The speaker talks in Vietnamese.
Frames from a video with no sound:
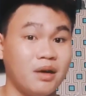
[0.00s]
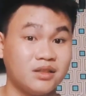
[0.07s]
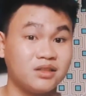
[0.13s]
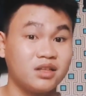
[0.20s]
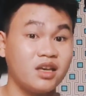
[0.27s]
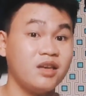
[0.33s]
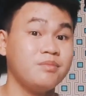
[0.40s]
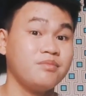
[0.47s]
bạn
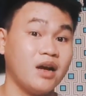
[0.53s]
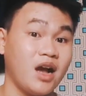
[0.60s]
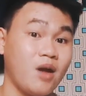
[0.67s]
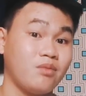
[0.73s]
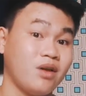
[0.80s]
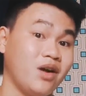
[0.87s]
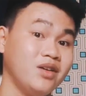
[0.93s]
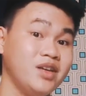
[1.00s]
kiếm, bạn
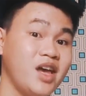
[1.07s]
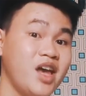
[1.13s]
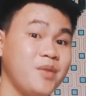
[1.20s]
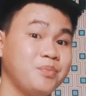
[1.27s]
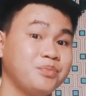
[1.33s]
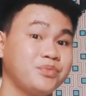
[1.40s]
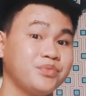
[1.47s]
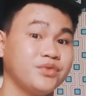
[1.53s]
học hỏi
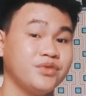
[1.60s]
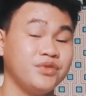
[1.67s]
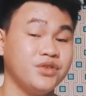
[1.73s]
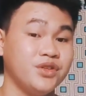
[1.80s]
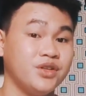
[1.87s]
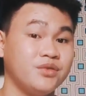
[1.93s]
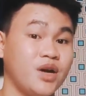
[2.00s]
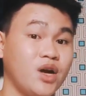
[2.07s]
thêm
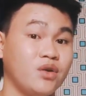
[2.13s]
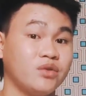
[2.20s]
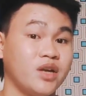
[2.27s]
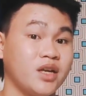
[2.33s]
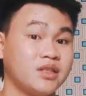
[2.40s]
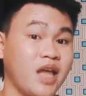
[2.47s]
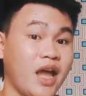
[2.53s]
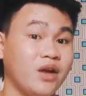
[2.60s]
dựa vào
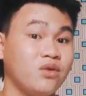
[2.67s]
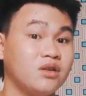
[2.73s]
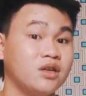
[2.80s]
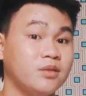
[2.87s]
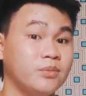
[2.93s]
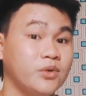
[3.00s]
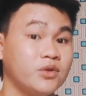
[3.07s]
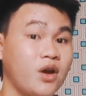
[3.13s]
nền tảng của
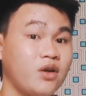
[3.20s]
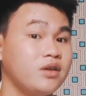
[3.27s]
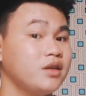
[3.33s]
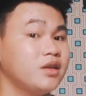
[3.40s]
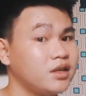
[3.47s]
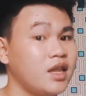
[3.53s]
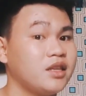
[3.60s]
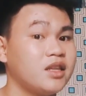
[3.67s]
Cường muốn nói,
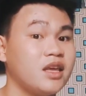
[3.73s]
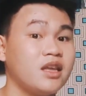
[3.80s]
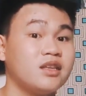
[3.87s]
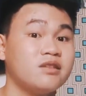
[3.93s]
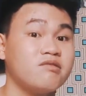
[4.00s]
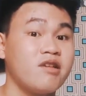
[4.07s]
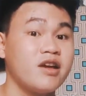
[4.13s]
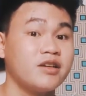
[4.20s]
lên trên
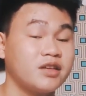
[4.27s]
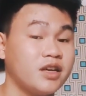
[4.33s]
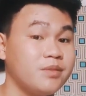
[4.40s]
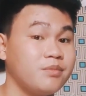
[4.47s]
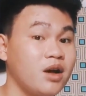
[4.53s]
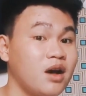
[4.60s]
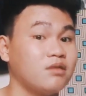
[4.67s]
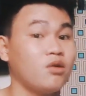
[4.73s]
internet
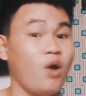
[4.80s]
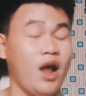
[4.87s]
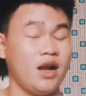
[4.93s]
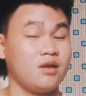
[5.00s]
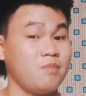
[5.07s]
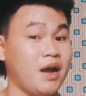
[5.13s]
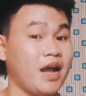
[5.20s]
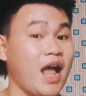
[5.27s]
kiếm hơn, hoặc
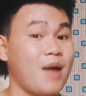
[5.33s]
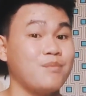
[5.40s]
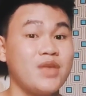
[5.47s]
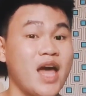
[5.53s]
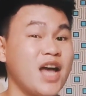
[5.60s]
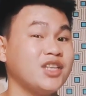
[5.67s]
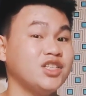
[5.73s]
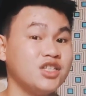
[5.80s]
bạn tham
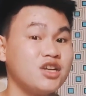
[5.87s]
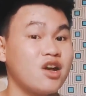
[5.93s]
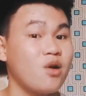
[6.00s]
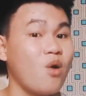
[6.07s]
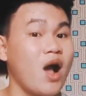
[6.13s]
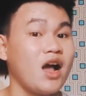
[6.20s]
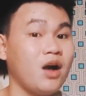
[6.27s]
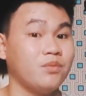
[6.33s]
gia những cái
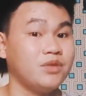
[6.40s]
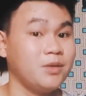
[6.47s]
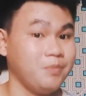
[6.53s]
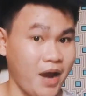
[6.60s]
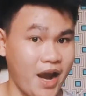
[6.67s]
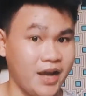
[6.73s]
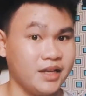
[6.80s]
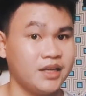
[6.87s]
khóa học trên
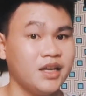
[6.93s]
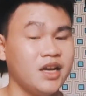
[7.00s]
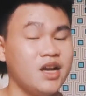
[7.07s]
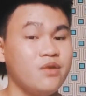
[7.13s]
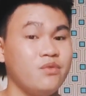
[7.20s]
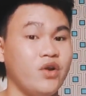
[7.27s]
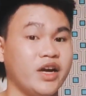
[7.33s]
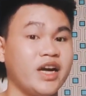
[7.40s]
mạng
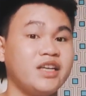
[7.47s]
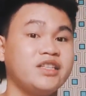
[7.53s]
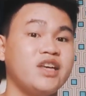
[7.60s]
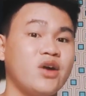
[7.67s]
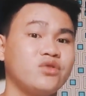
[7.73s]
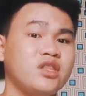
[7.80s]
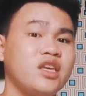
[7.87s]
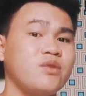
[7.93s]
về cách
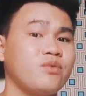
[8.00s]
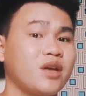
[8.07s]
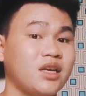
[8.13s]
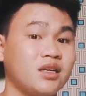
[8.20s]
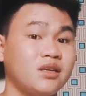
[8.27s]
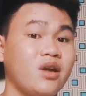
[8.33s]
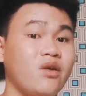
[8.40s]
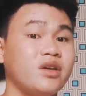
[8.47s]
giao tiếp, cách
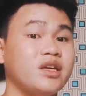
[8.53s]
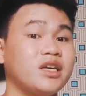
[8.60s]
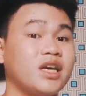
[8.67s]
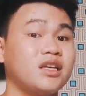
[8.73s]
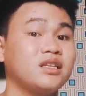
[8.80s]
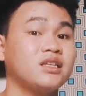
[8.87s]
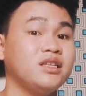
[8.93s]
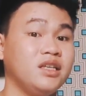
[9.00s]
nói, cách
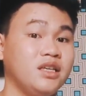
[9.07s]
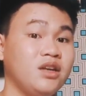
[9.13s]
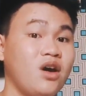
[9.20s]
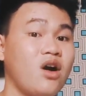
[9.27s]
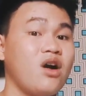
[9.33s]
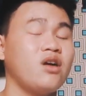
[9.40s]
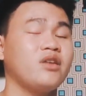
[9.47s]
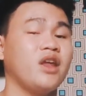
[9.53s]
gì
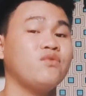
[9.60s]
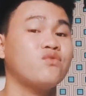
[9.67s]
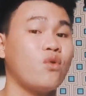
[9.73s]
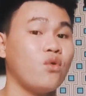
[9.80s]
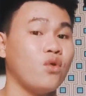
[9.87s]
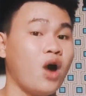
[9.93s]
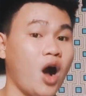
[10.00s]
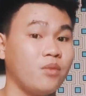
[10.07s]
đó để
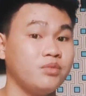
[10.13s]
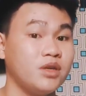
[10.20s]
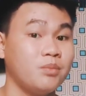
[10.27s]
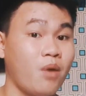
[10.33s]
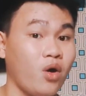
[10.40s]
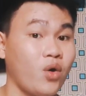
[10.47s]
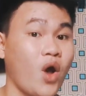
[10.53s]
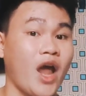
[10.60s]
phù hợp với
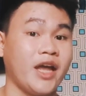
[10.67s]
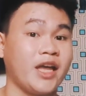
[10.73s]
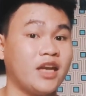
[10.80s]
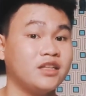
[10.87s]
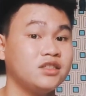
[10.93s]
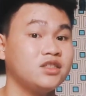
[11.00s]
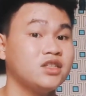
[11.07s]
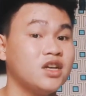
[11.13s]
mọi hoàn
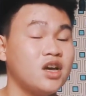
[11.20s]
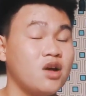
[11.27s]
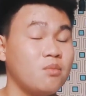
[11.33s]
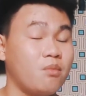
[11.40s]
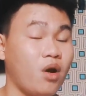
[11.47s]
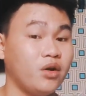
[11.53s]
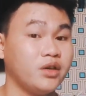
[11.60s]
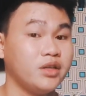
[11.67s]
cảnh,
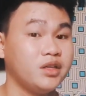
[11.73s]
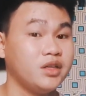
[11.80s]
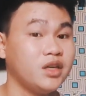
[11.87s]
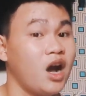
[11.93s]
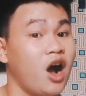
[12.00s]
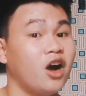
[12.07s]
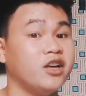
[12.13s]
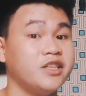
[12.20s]
mọi
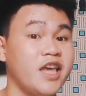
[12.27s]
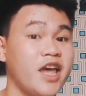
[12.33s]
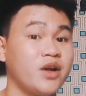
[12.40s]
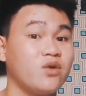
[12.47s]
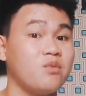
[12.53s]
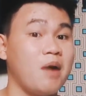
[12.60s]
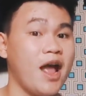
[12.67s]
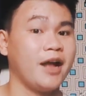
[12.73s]
thời gian
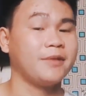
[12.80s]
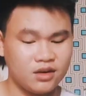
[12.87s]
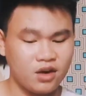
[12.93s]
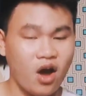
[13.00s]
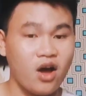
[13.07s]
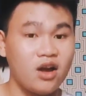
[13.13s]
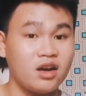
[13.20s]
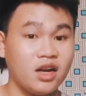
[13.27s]
của bạn.
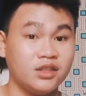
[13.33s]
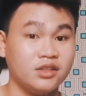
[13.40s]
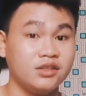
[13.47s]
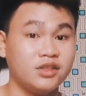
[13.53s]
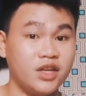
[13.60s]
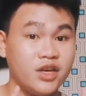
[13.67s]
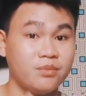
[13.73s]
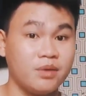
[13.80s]
Đó là
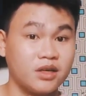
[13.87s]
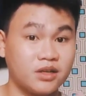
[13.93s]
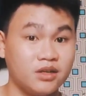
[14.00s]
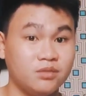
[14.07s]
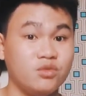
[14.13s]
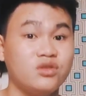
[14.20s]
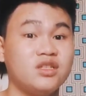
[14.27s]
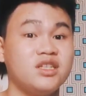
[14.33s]
những điều mà
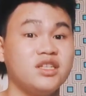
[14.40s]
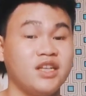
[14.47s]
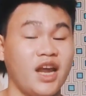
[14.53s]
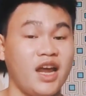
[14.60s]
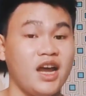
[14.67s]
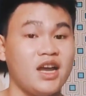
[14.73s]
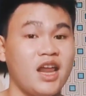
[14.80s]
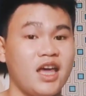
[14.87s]
Cường muốn chia
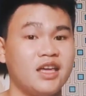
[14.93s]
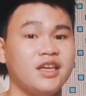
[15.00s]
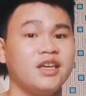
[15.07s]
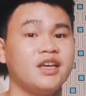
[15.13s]
sẻ ở đây.